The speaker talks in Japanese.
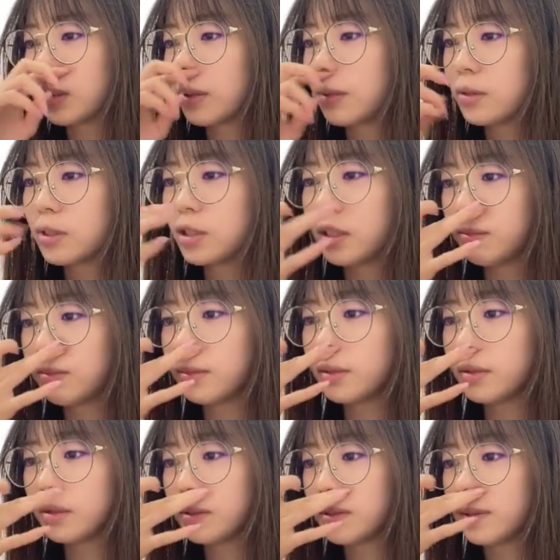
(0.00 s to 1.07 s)
基本全
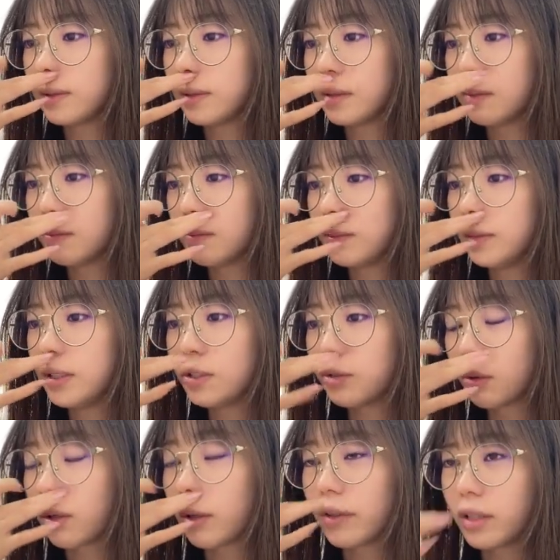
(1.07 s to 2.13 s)
部一
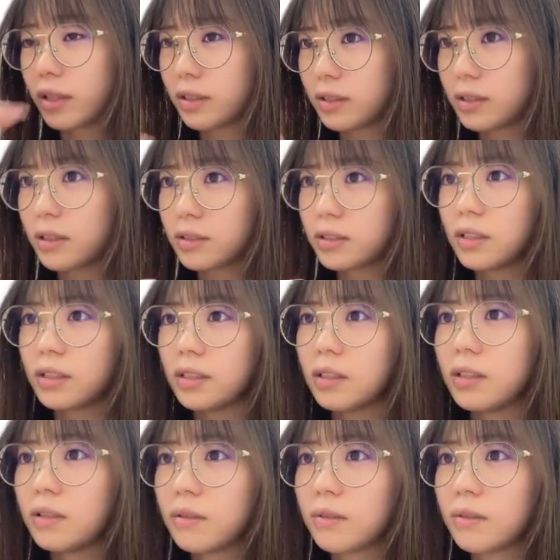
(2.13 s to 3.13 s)
緒とかないさすがにね